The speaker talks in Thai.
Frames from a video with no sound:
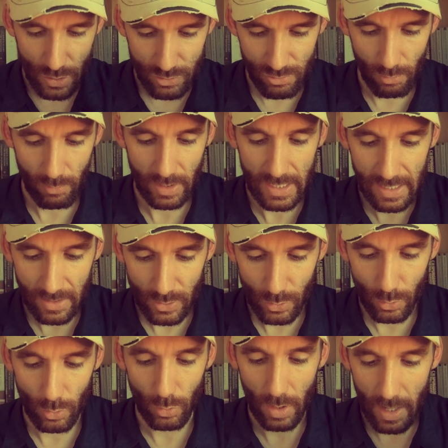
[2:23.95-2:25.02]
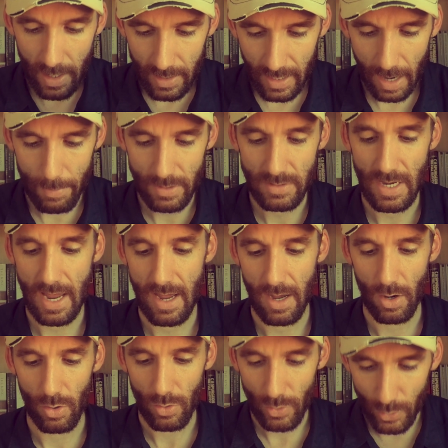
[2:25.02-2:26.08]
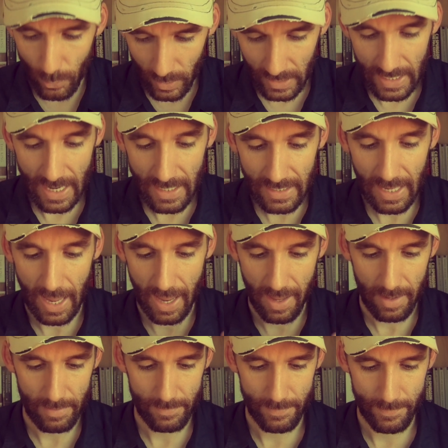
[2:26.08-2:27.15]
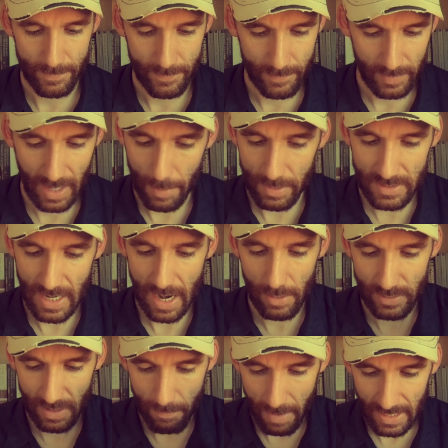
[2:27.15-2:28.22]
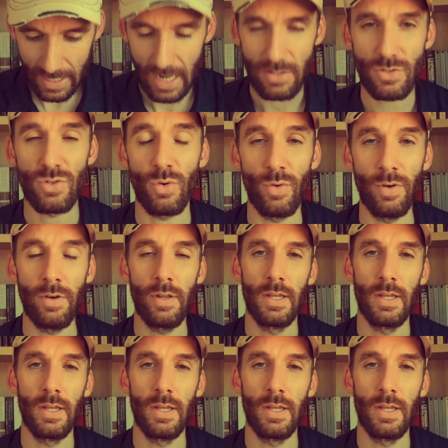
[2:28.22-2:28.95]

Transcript: ทรงเลี้ยงดูข้าพเจ้าดูดเลี้ยงแกะข้าพเจ้าจะไม่ขัดสน